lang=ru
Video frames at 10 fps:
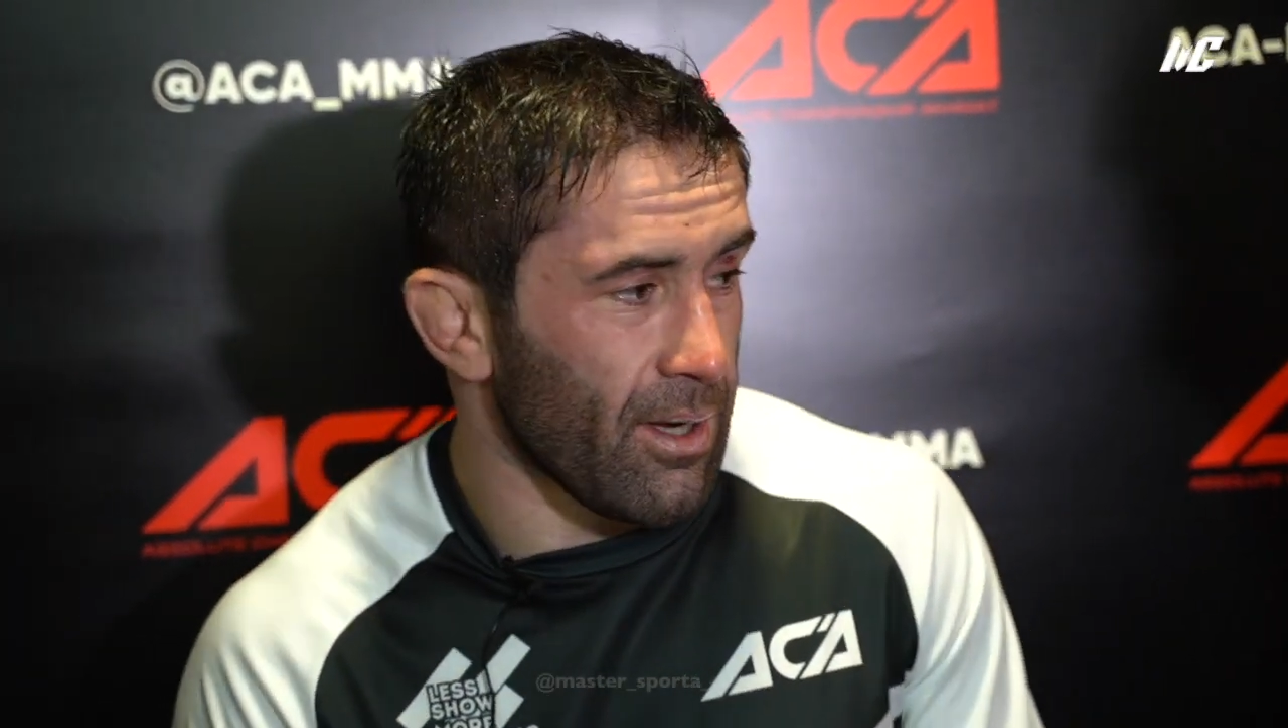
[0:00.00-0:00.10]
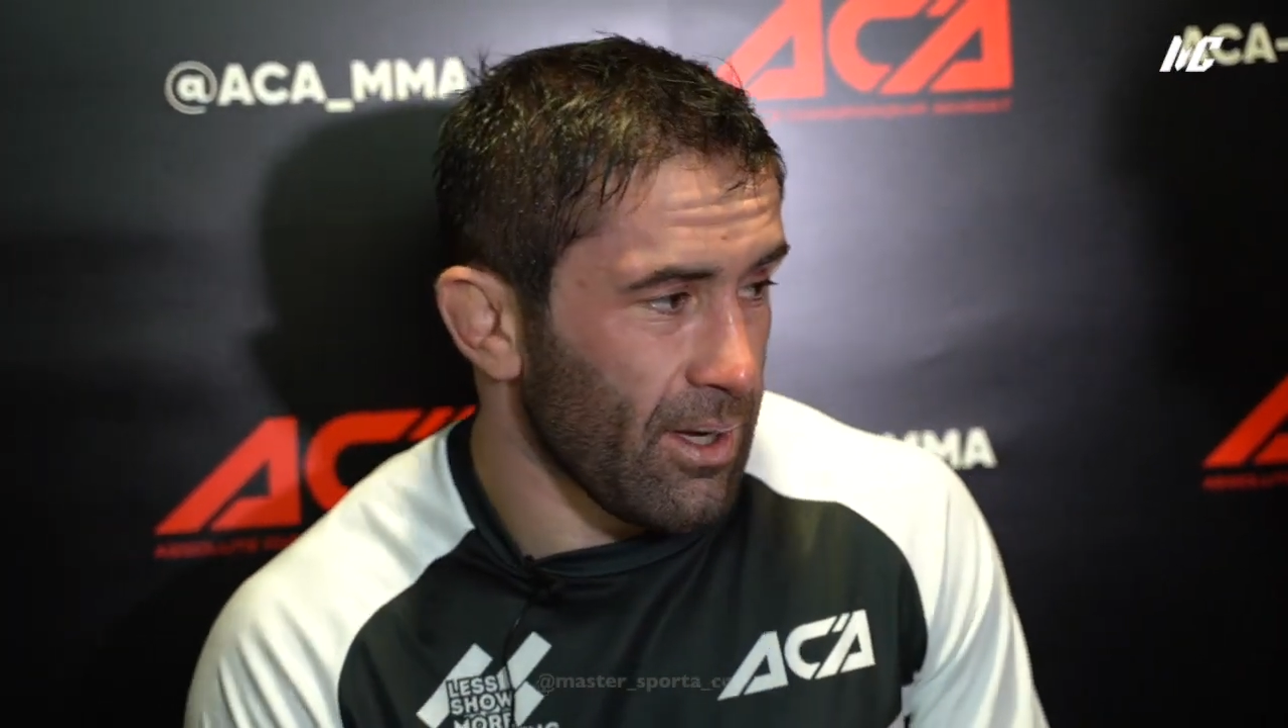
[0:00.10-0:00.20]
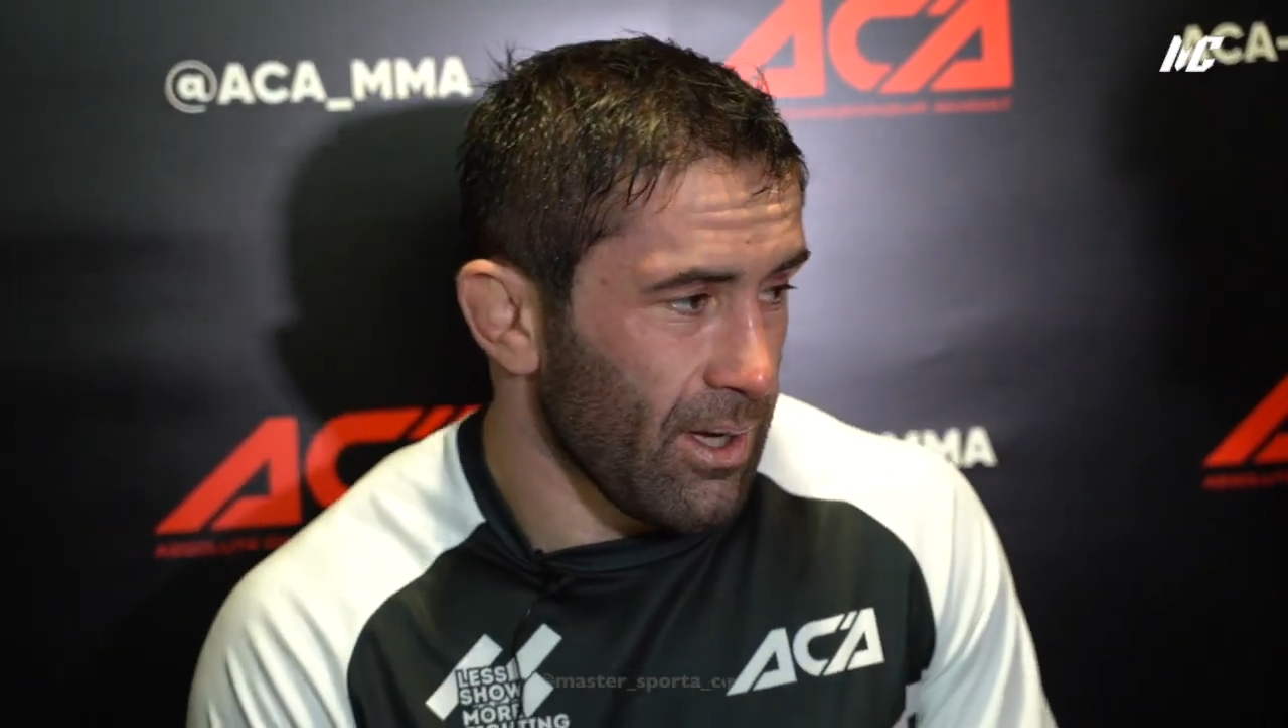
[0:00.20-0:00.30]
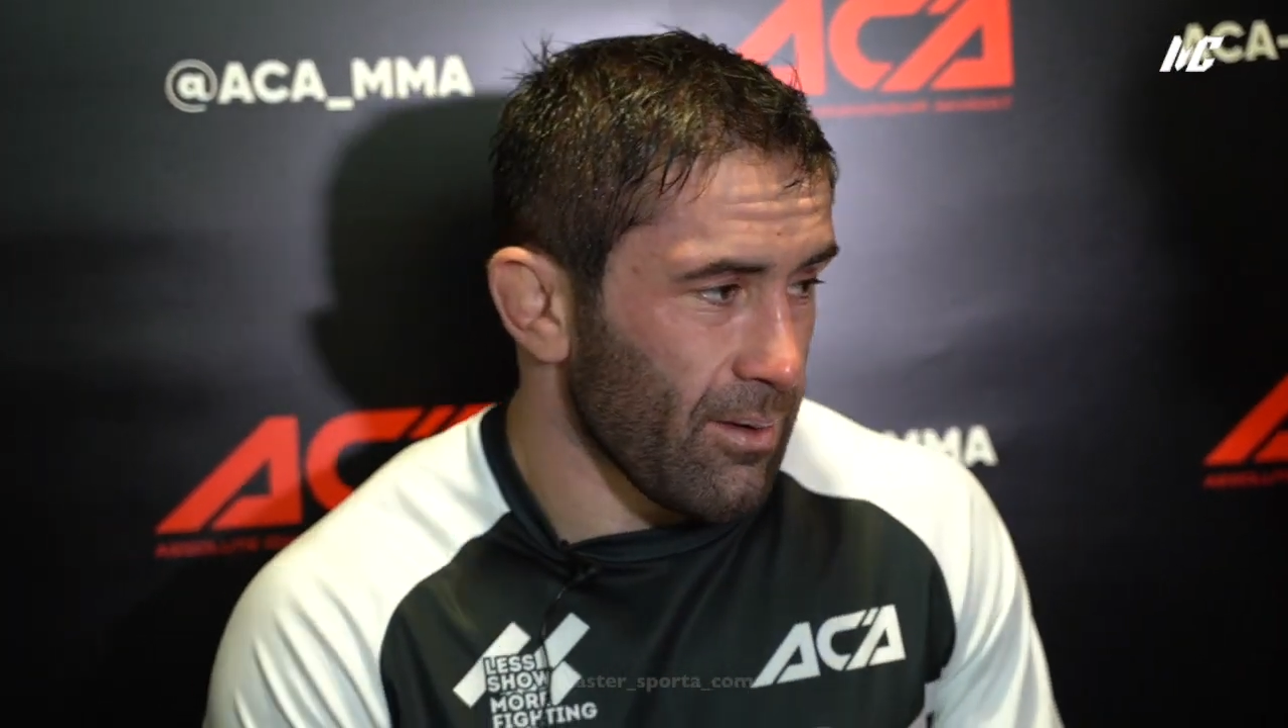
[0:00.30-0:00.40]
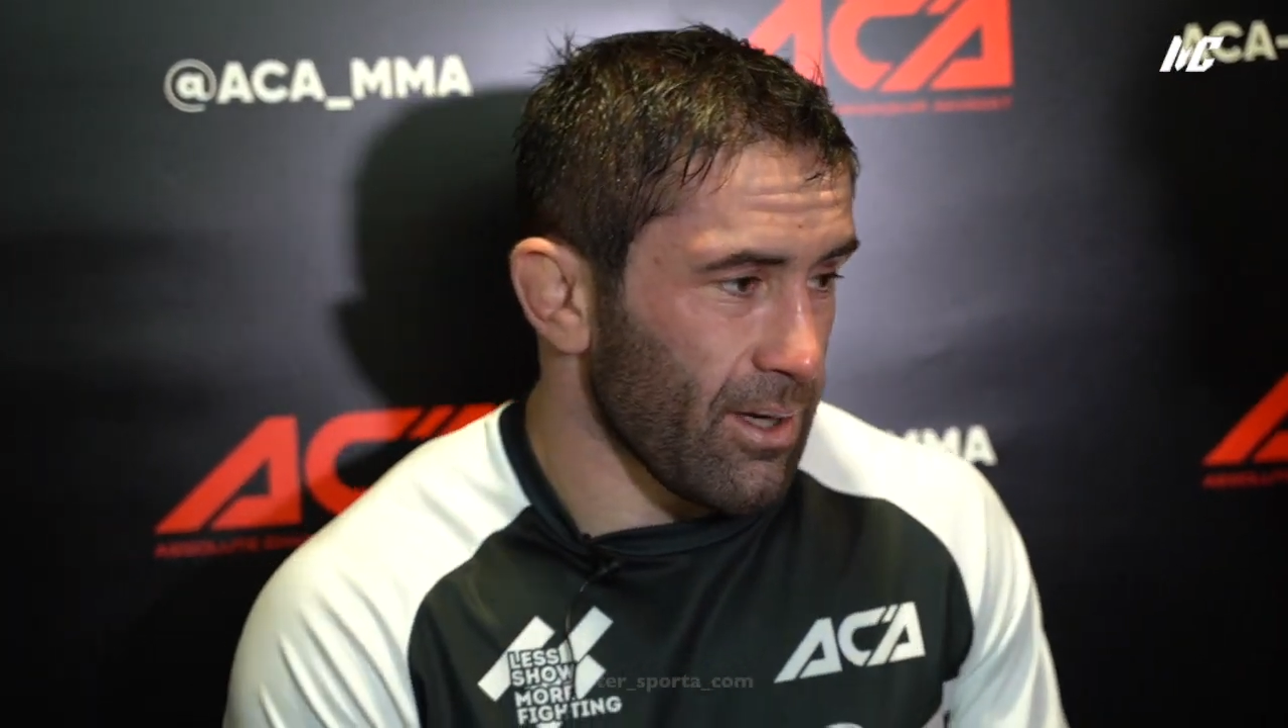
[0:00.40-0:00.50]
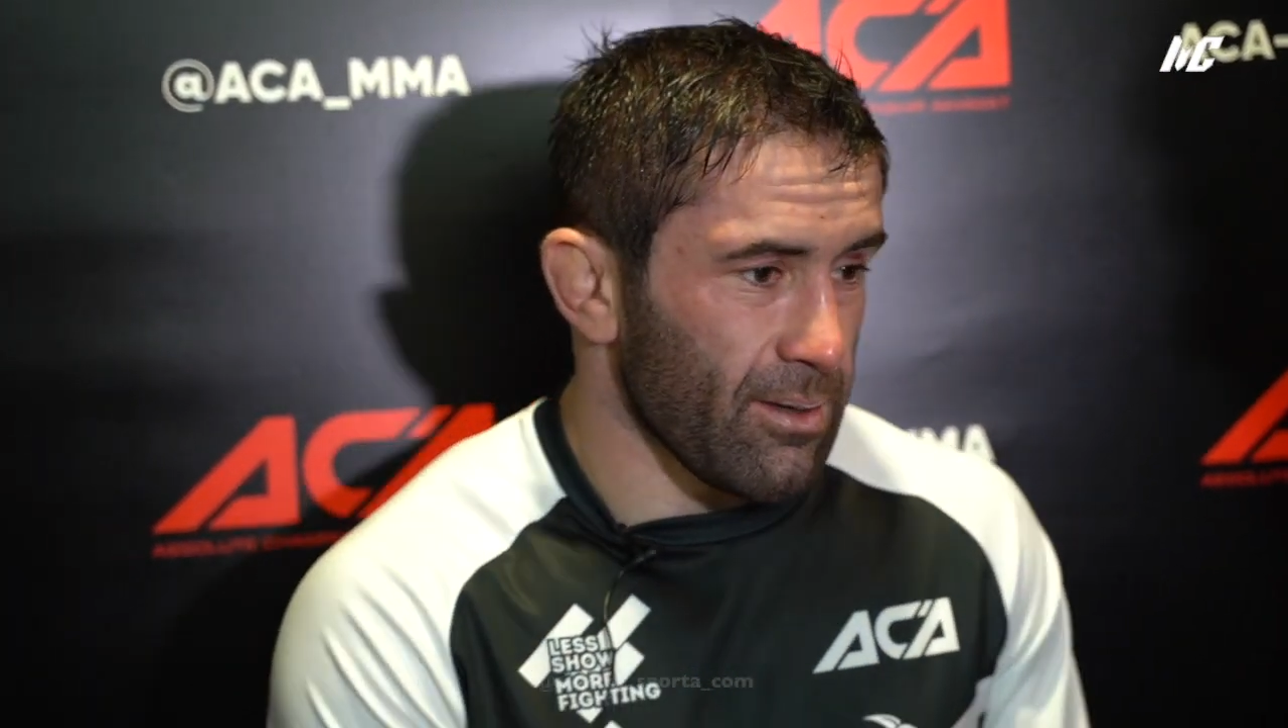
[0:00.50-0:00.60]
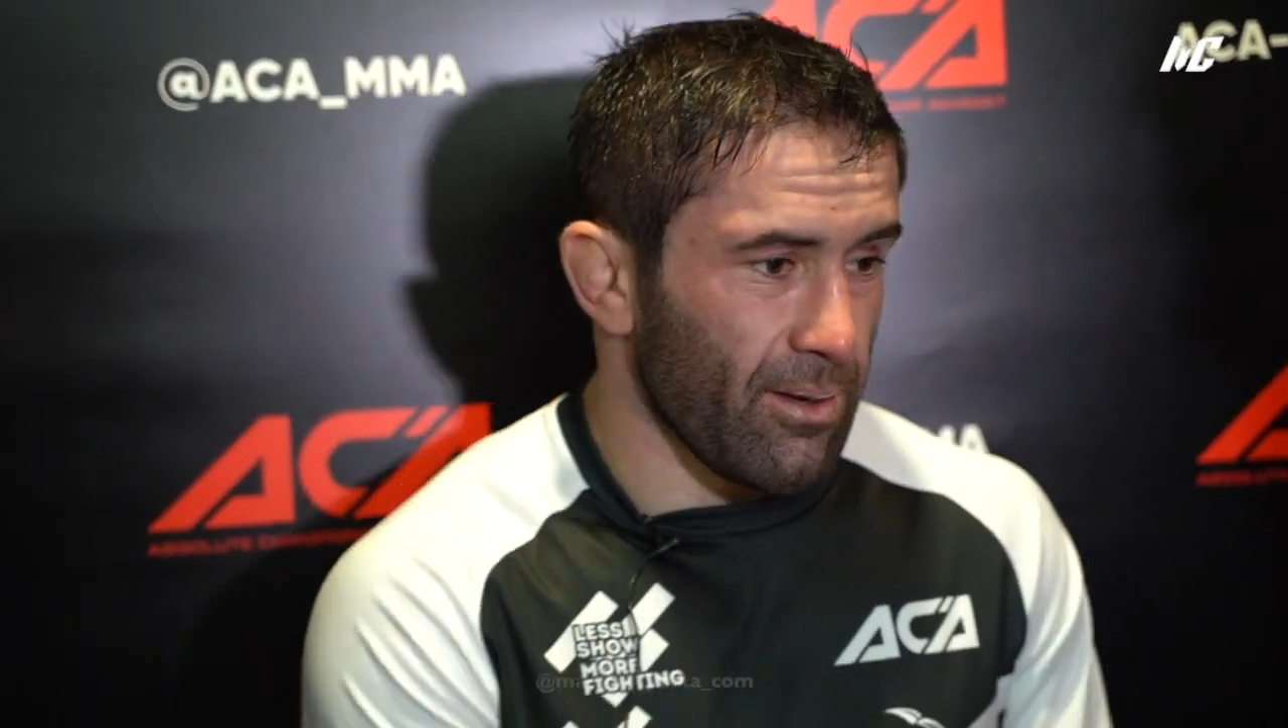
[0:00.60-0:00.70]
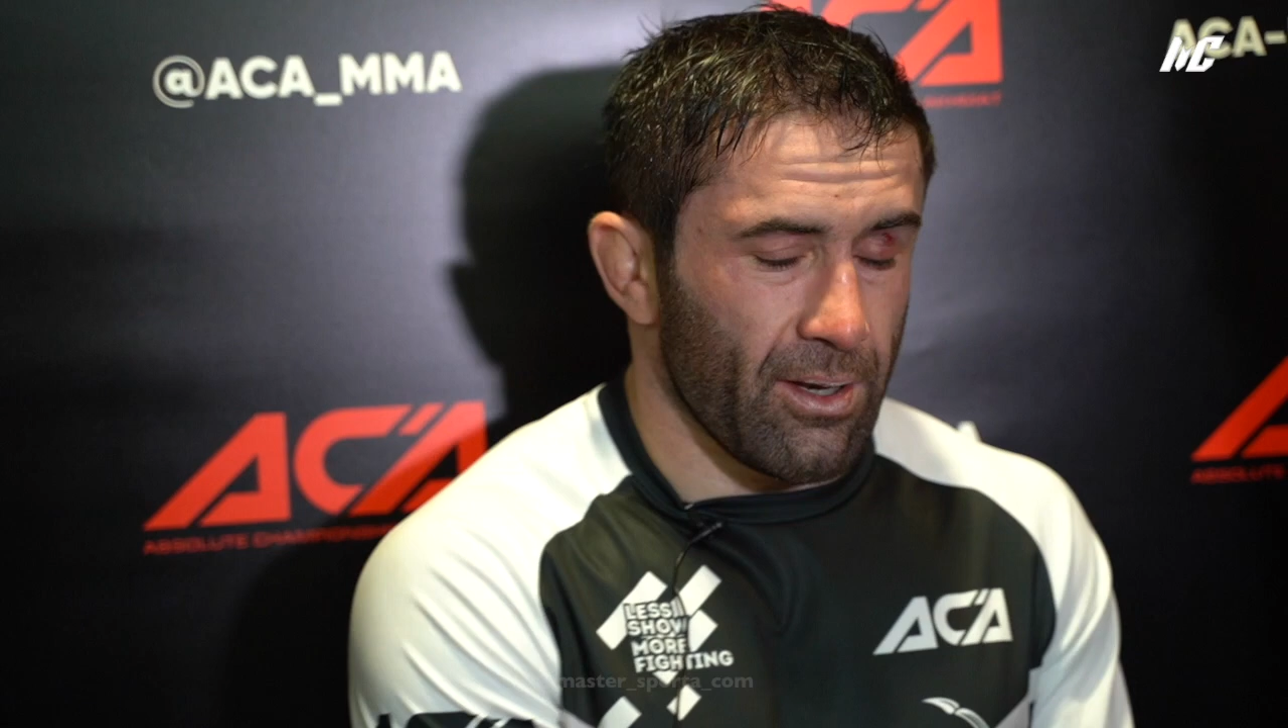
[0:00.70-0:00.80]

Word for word: спасибо. спасибо.